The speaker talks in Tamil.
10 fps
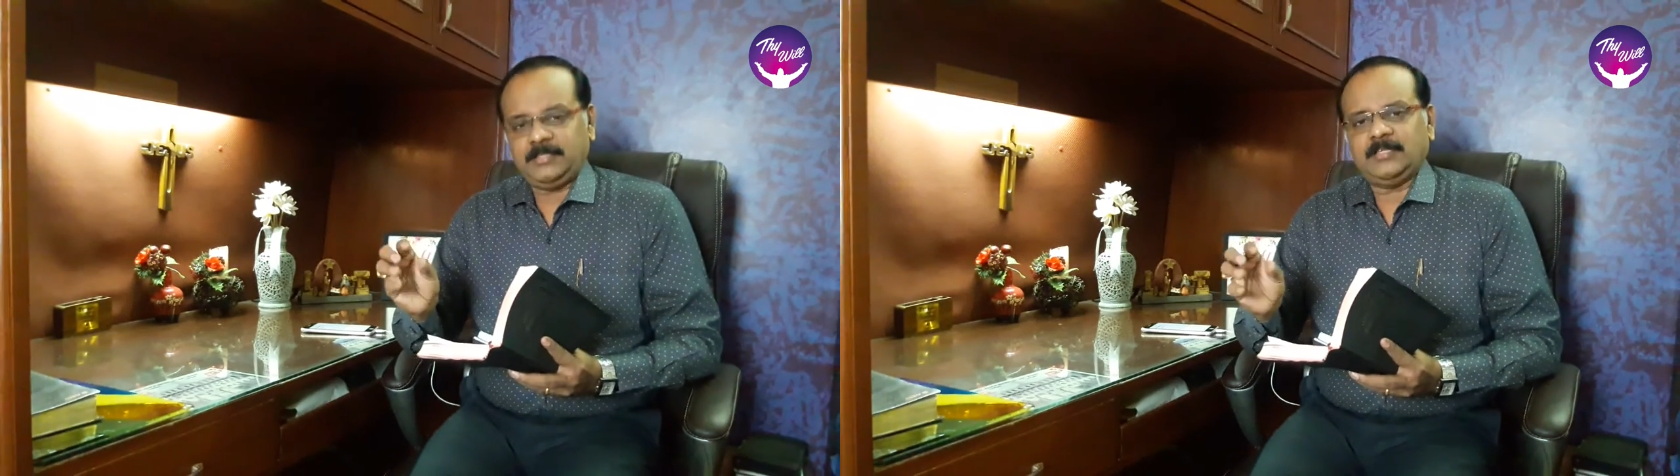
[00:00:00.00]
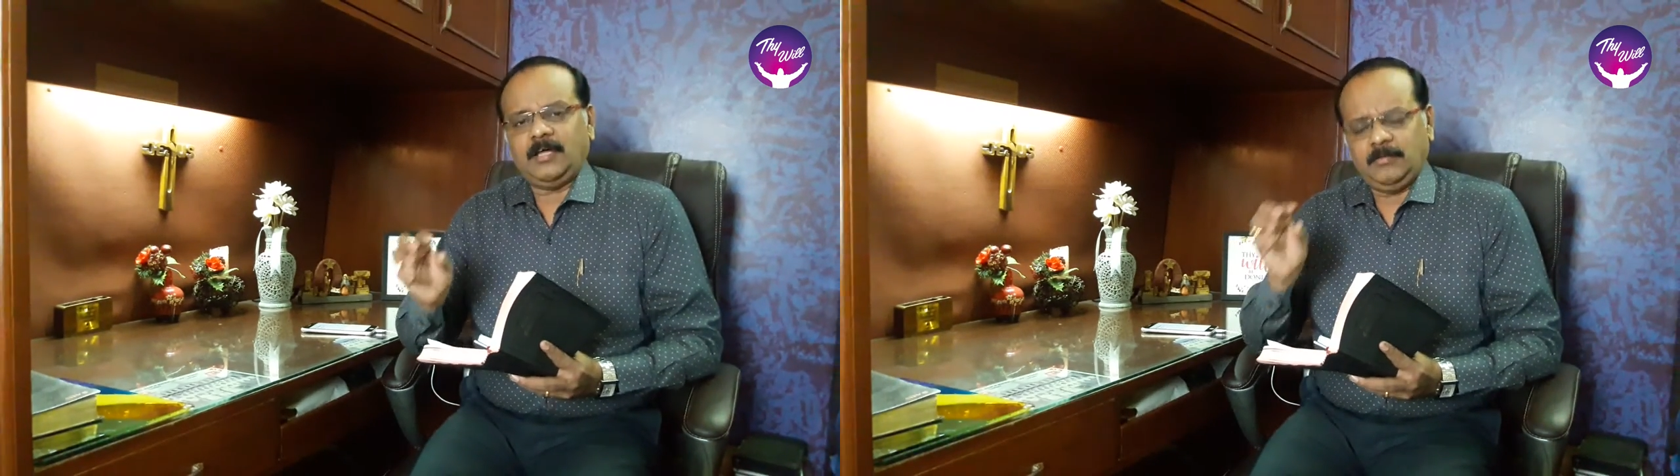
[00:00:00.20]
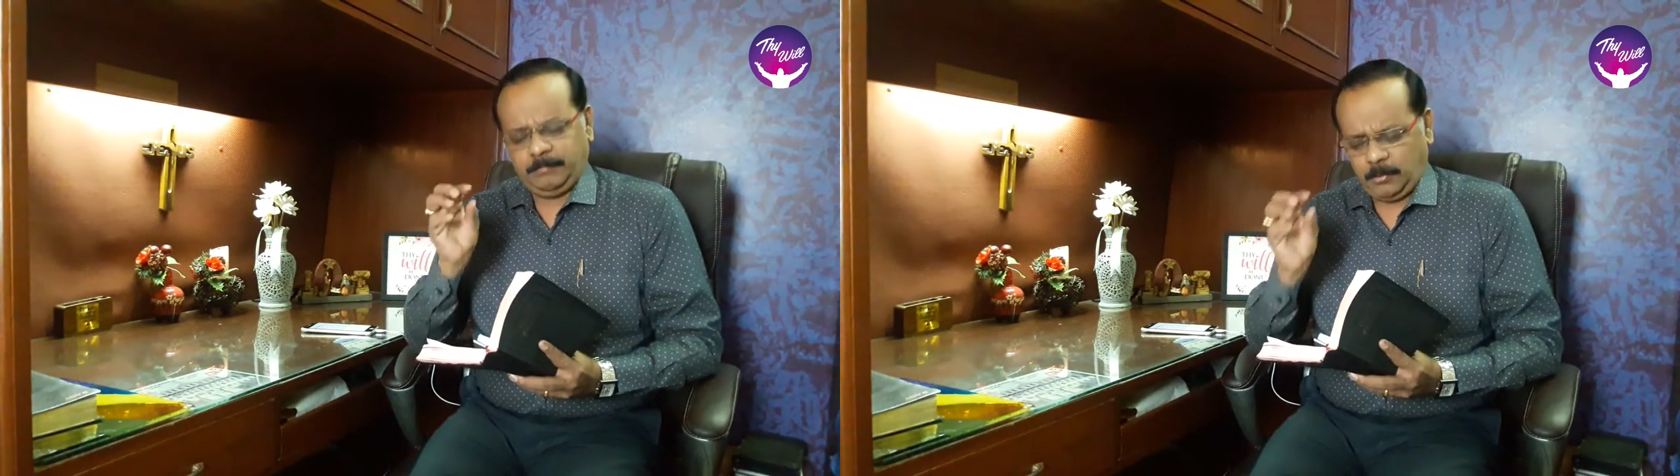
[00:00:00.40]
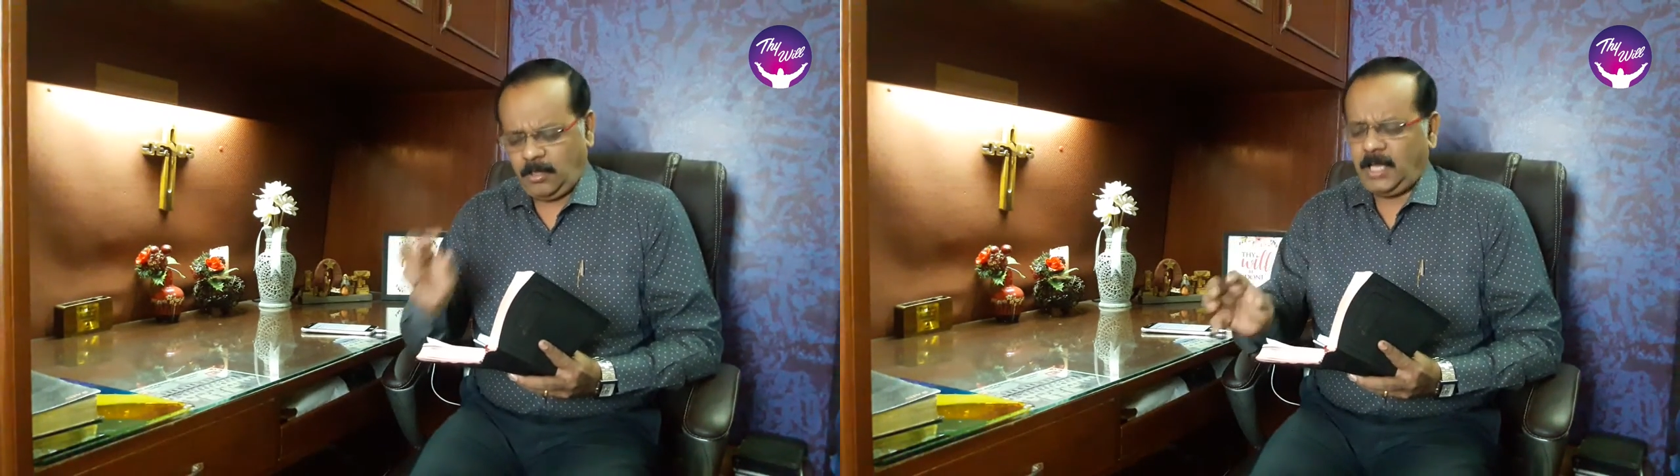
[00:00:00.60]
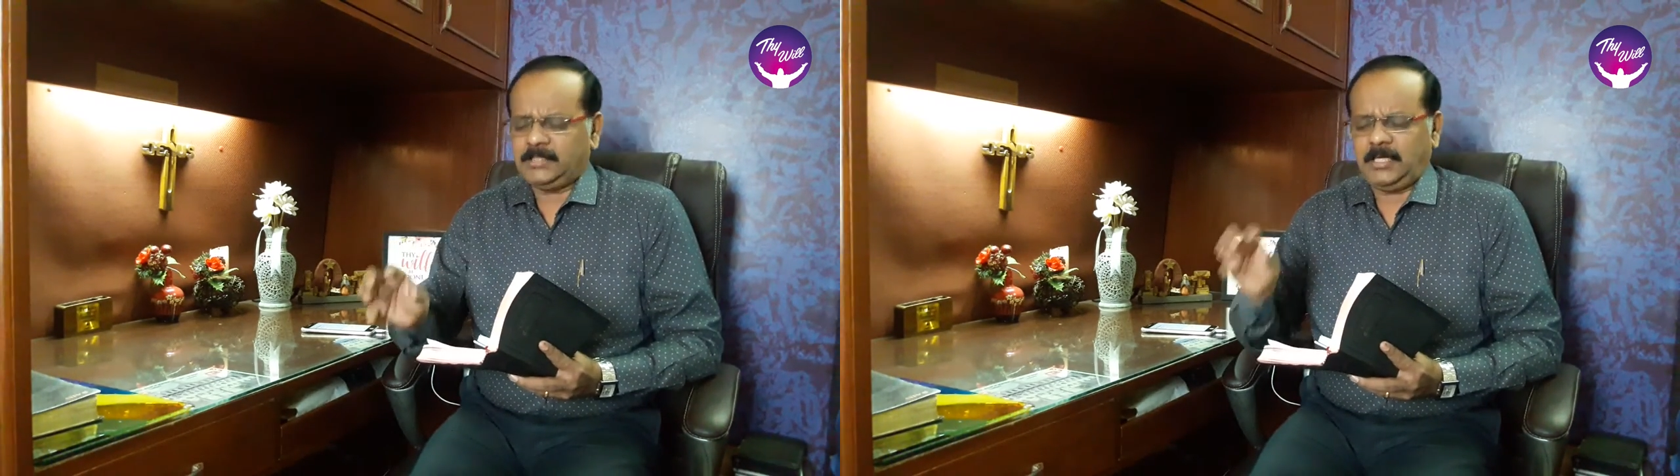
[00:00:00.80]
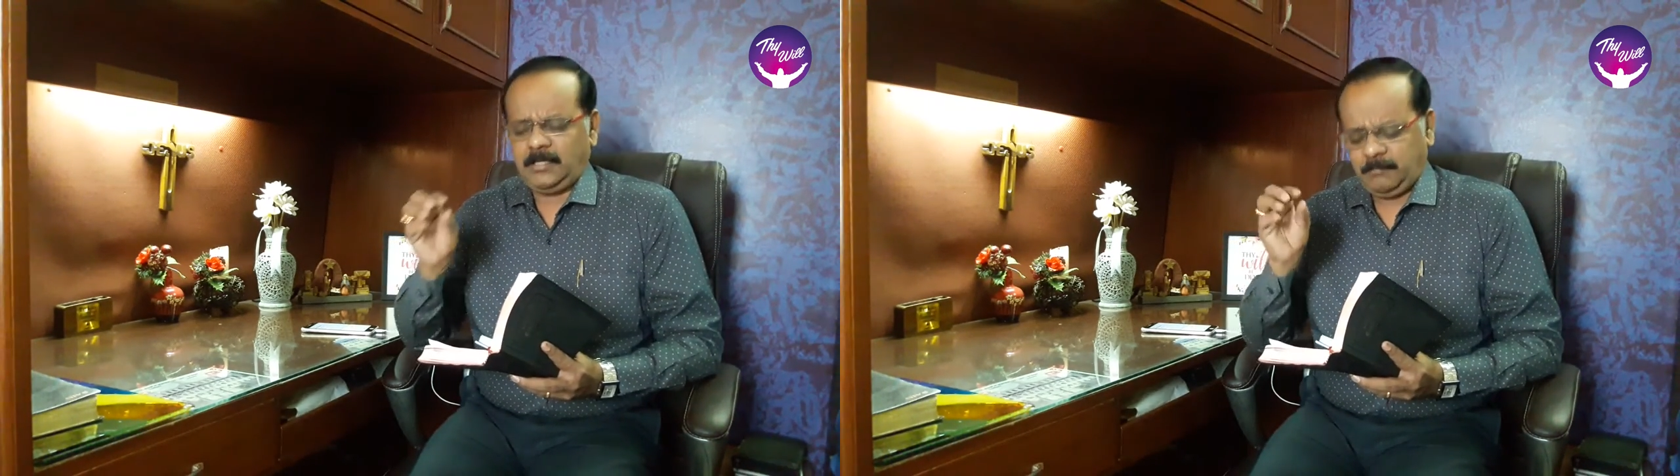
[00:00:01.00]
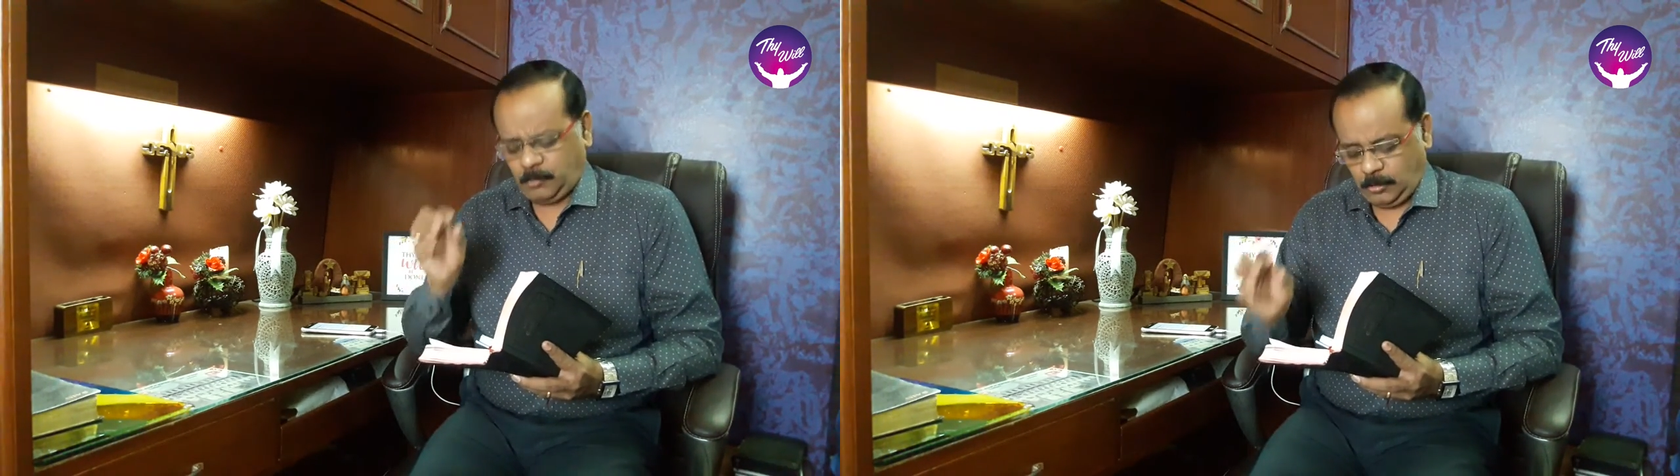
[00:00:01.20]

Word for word: இருந்தாலும் பொருளாதாரம்